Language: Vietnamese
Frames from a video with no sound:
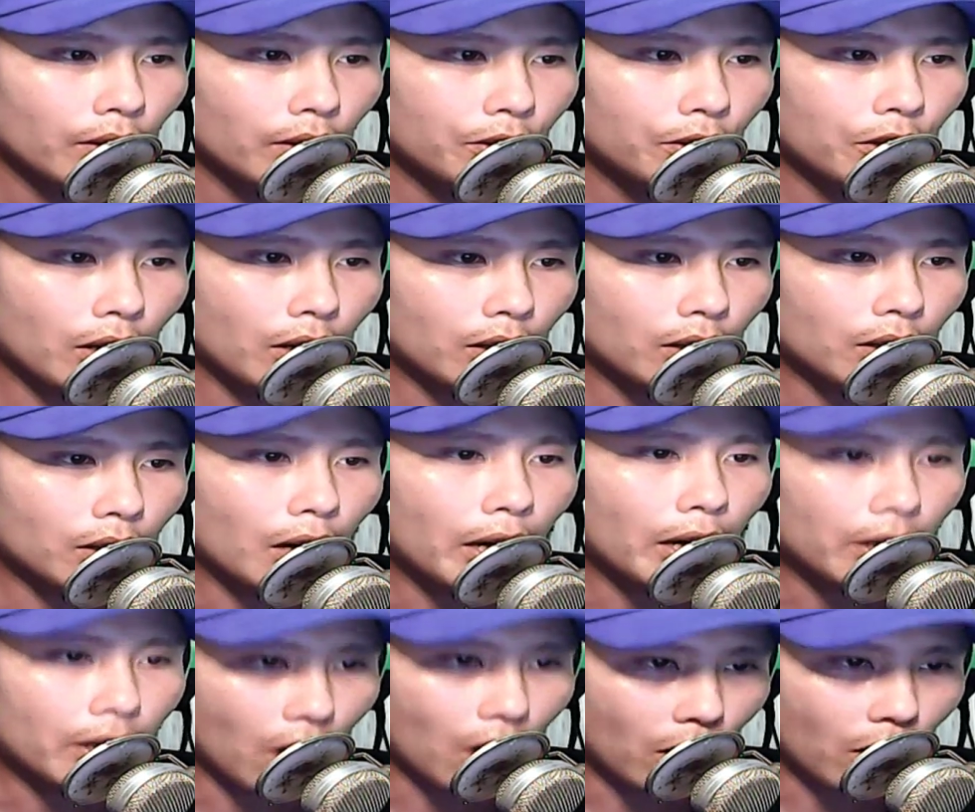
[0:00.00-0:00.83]
trước
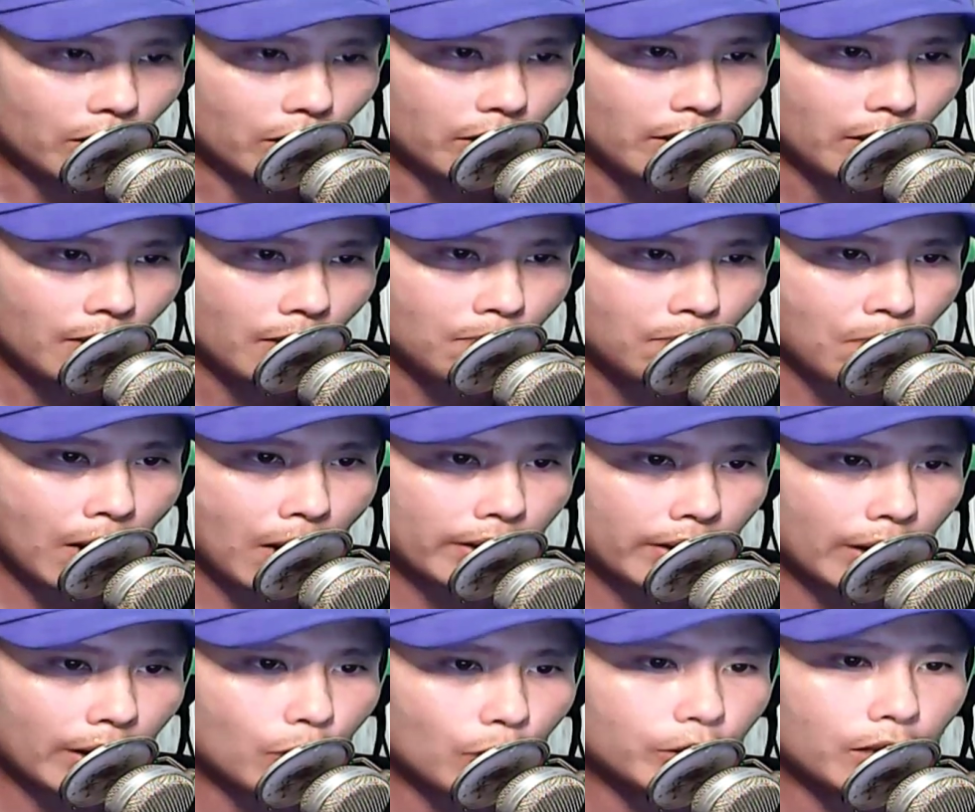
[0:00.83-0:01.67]
người nói
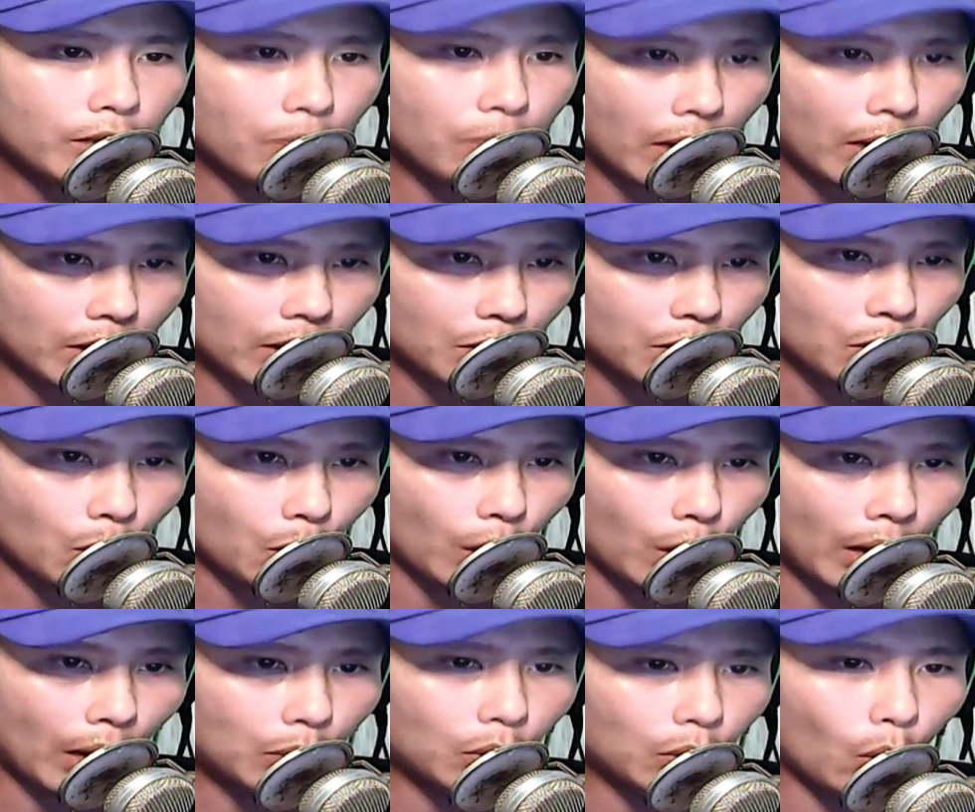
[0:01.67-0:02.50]
mang theo di mệnh
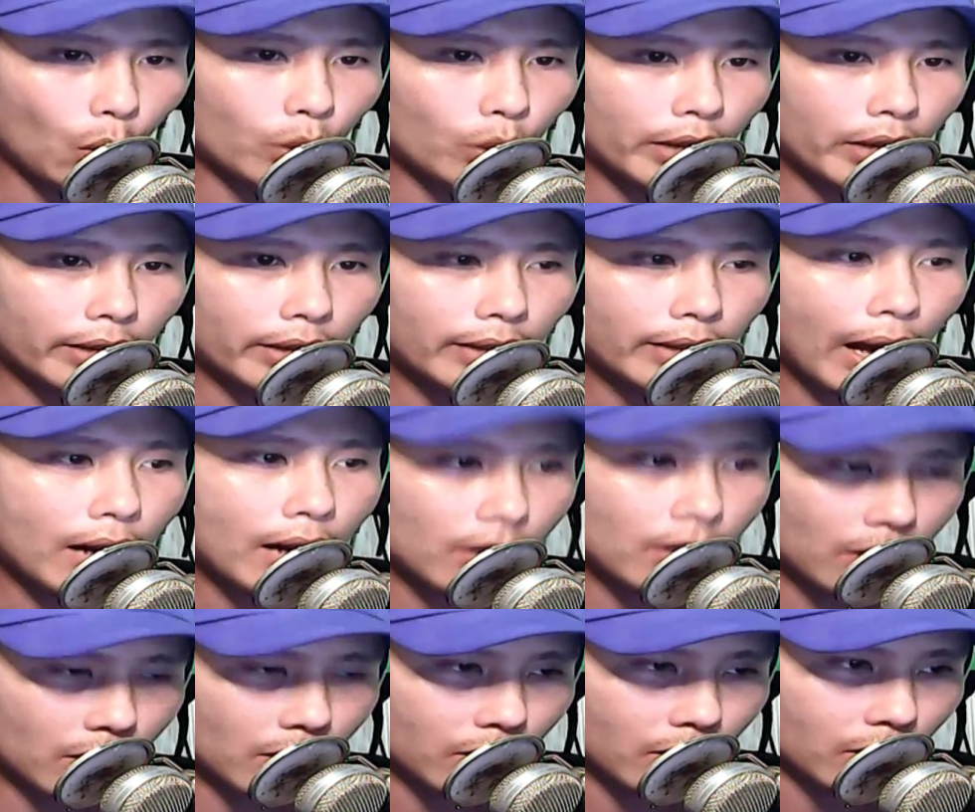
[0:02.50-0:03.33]
của lão tổ nhà ta
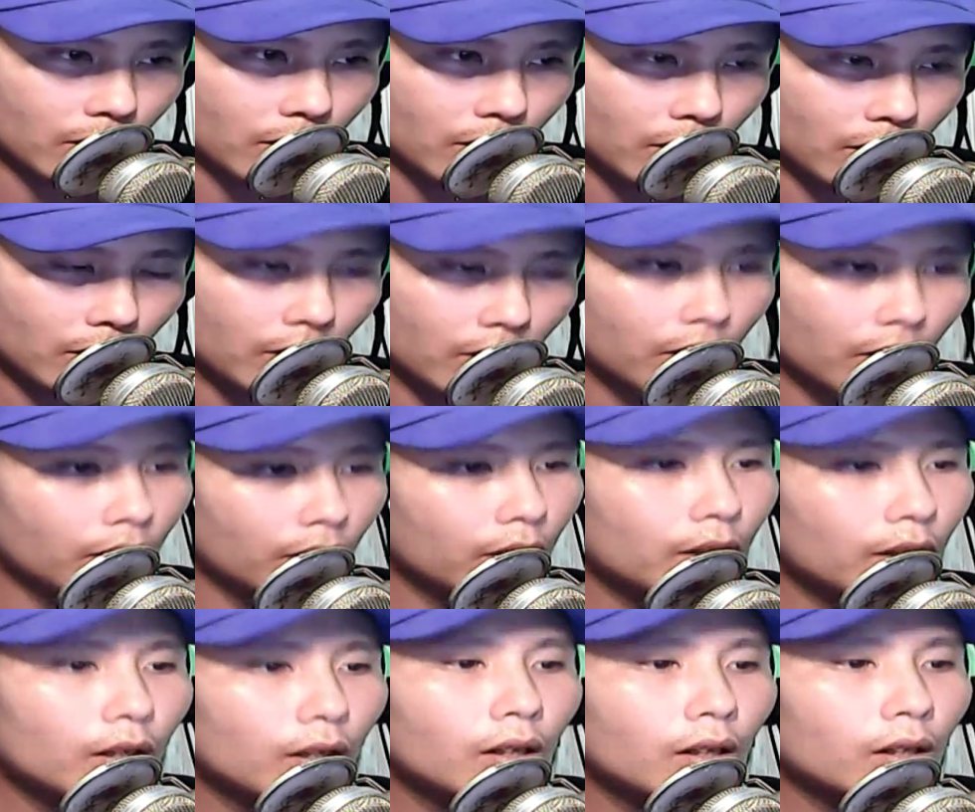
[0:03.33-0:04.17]
ư
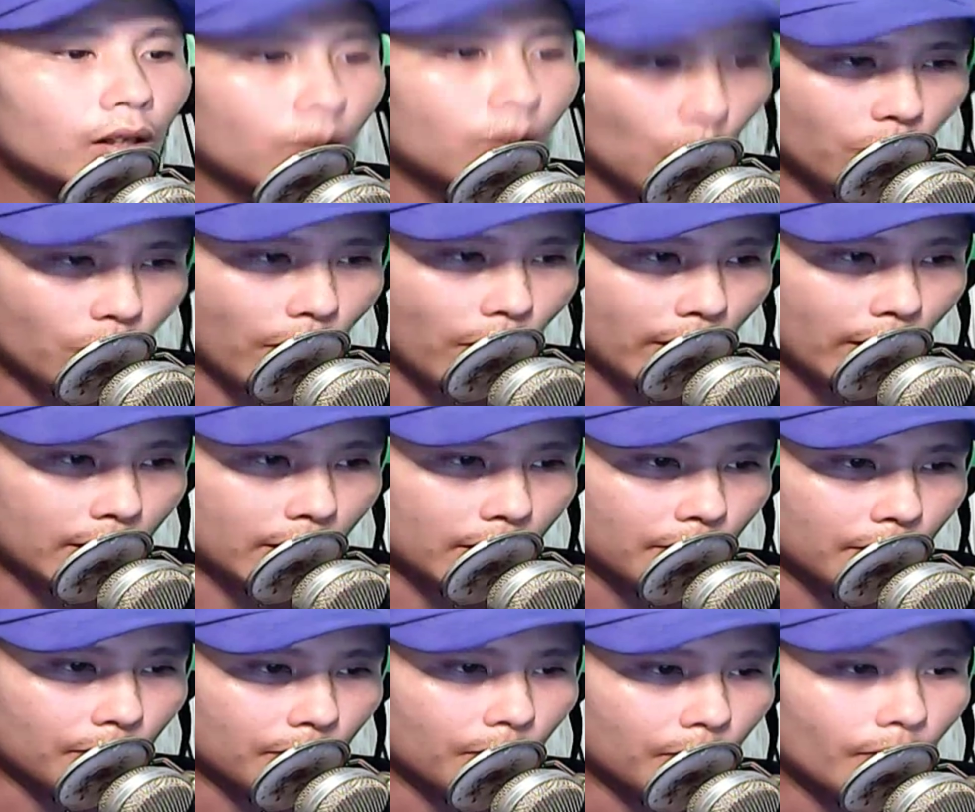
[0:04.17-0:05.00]
đúng
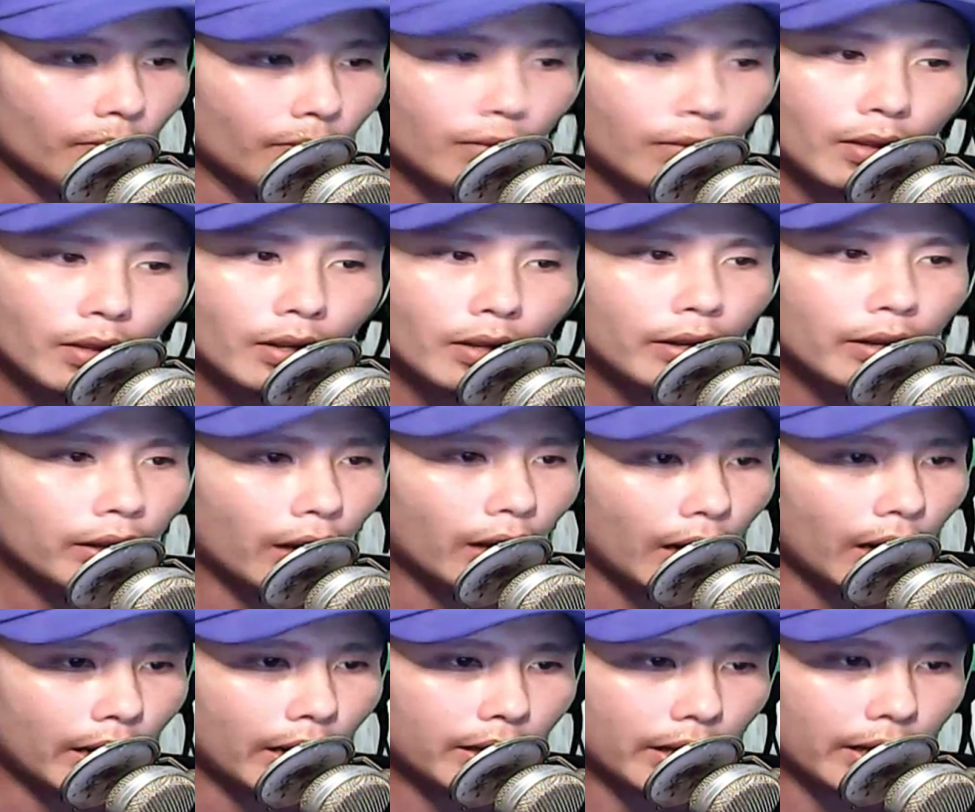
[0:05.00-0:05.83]
vậy
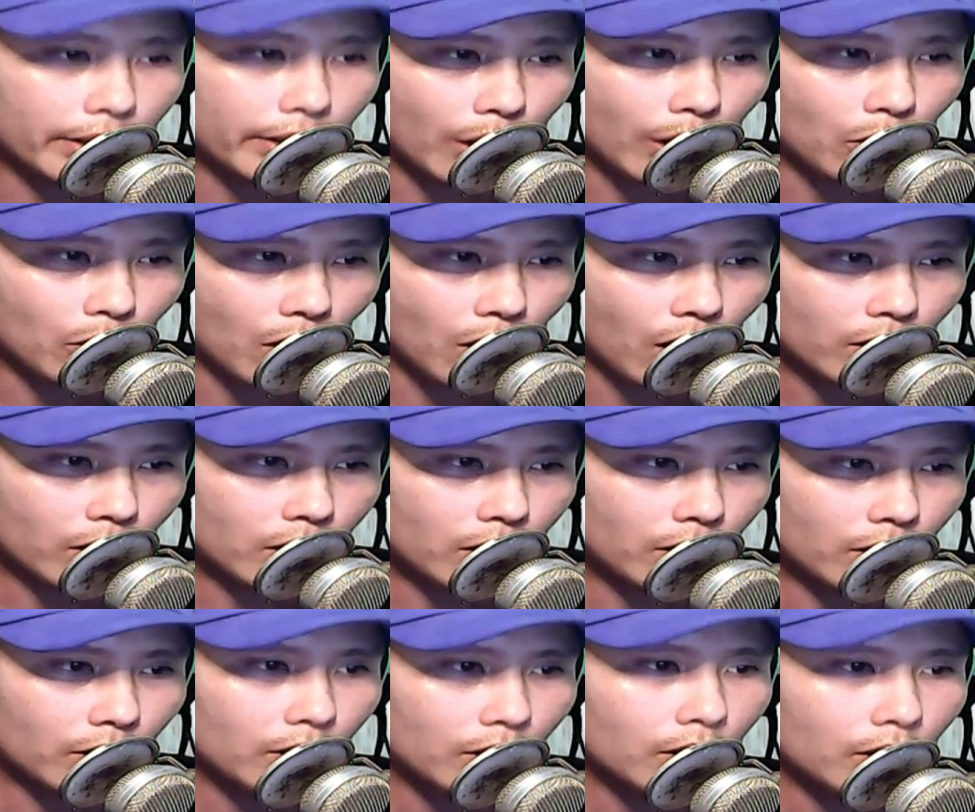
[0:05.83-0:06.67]
kỳ linh gật đầu nói